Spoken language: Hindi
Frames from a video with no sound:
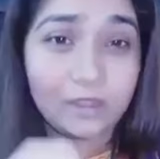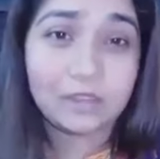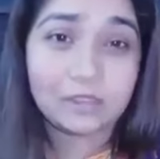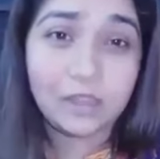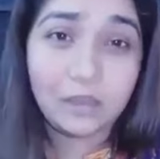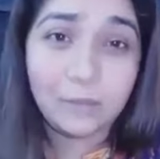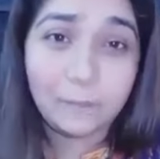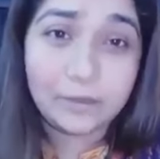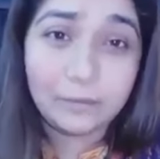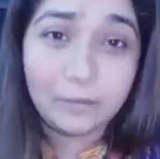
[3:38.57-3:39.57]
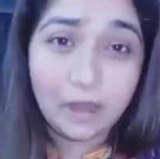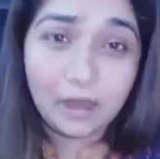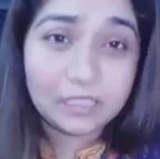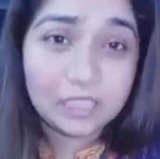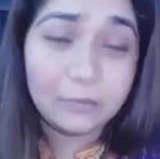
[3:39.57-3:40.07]
करता है अपने
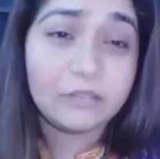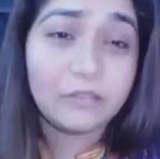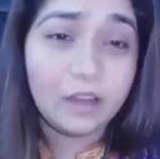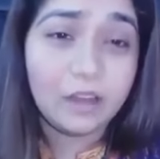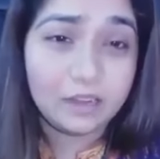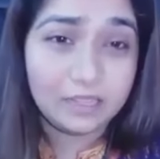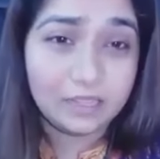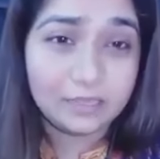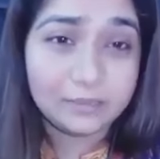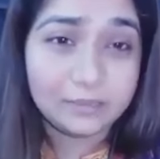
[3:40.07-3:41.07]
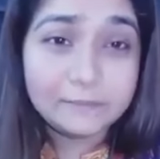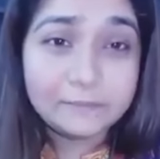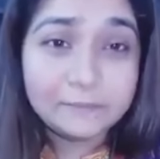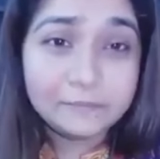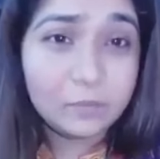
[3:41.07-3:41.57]
बाल अच्छे बनवा लिए
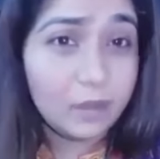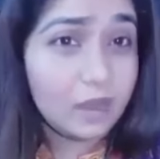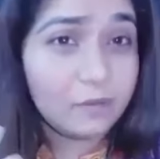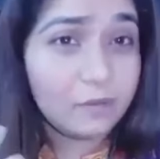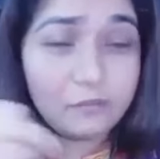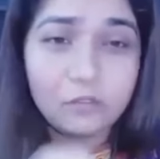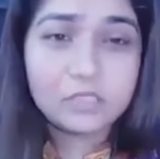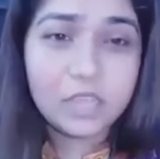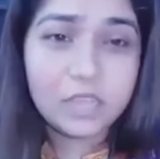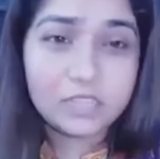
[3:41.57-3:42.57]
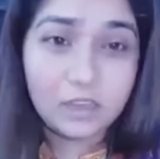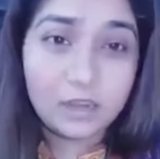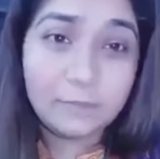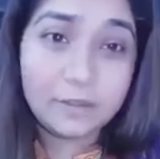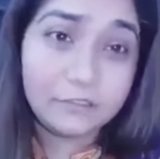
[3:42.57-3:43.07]
मुझे बार बार फोन आए
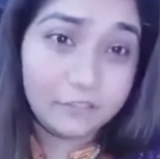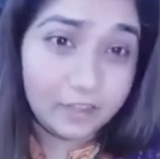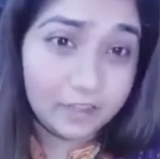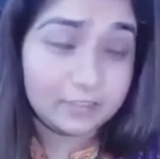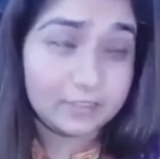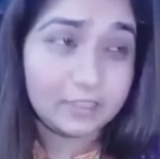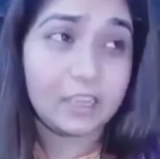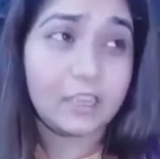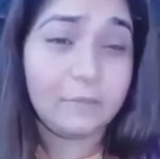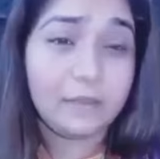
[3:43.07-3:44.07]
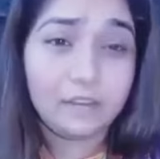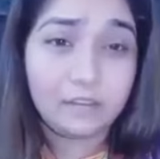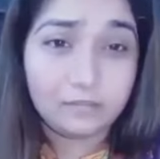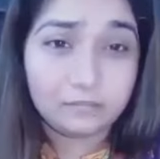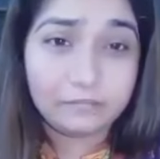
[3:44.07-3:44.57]
जा रहे मेरी फ्रेंड्स के मेरे
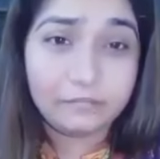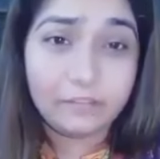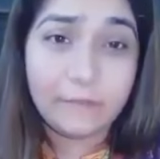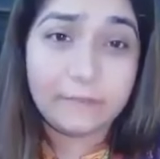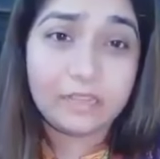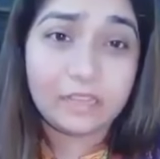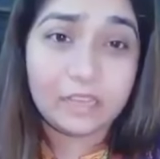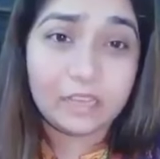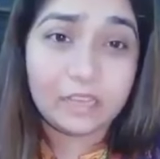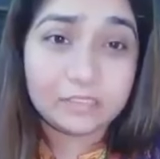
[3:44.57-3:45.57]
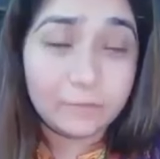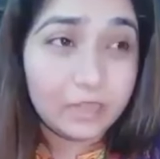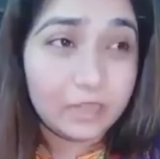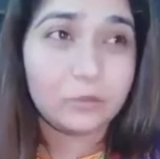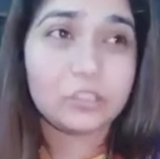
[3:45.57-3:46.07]
फैमिली के
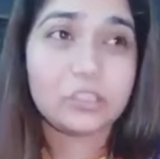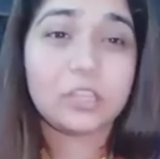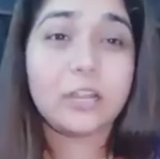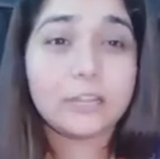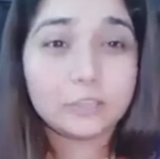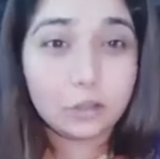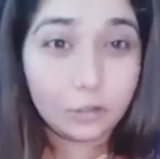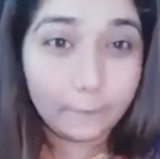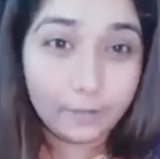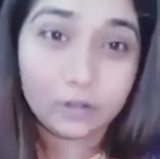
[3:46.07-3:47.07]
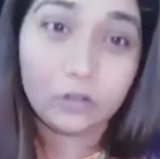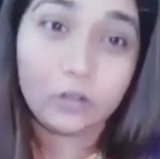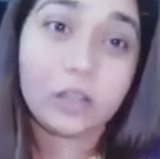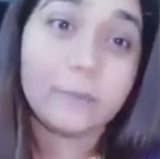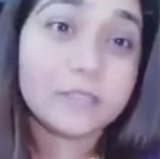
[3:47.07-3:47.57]
सब यही पूछ रहे हैं टिकटॉक
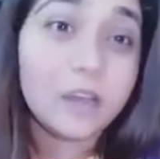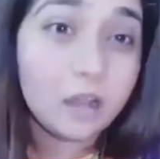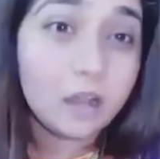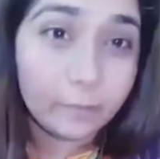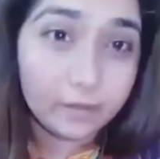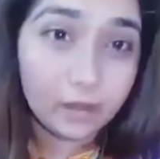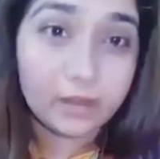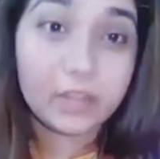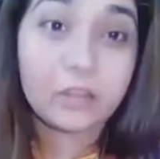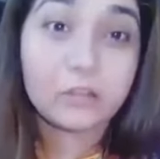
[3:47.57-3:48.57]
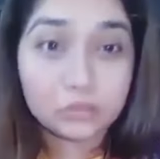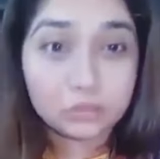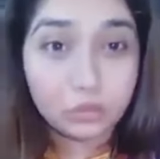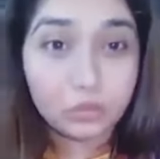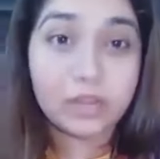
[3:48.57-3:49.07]
बैन हो गई मजाक बना रहे हैं
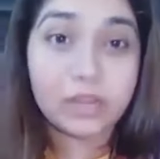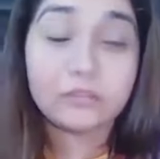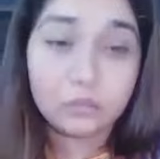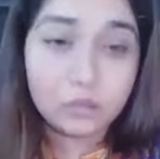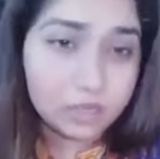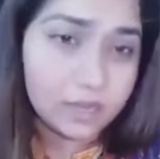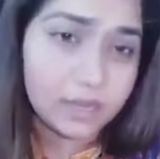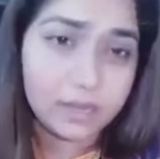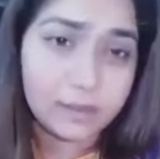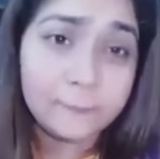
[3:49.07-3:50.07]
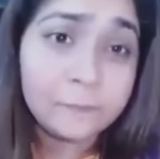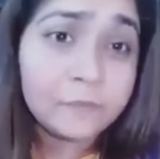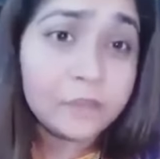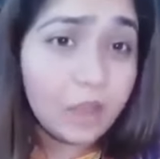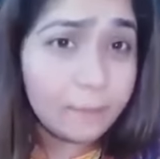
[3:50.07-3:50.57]
खुश हो रहे हैं दुख कर रहे हैं
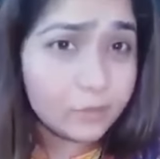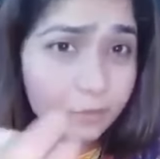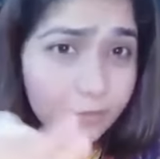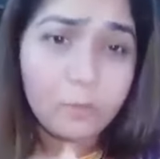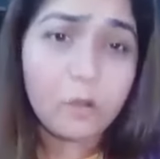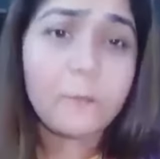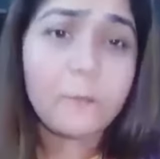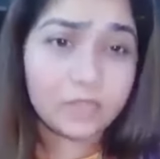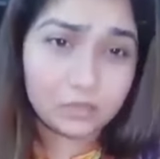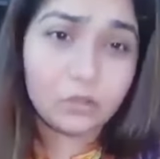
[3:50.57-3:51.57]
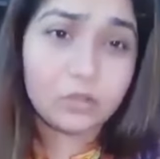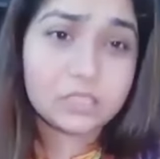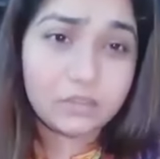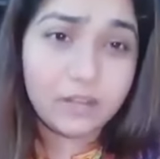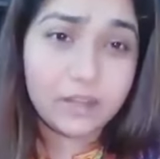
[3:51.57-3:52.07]
अभी तो मैं आपको अपनी एक
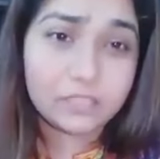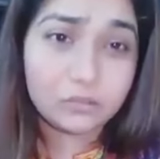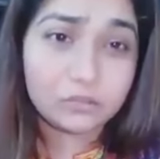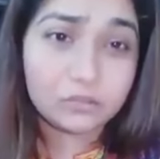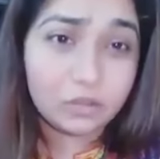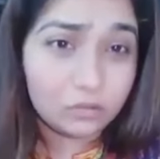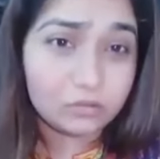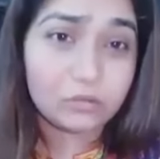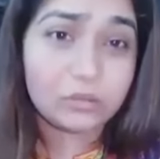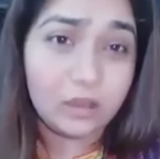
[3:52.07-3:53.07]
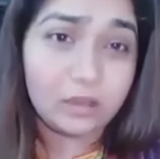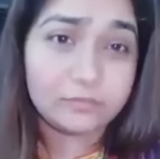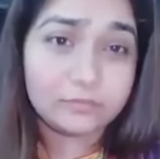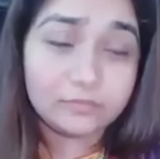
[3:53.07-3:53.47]
दोस्त का वॉइस नोट सुनाऊँ तो क्या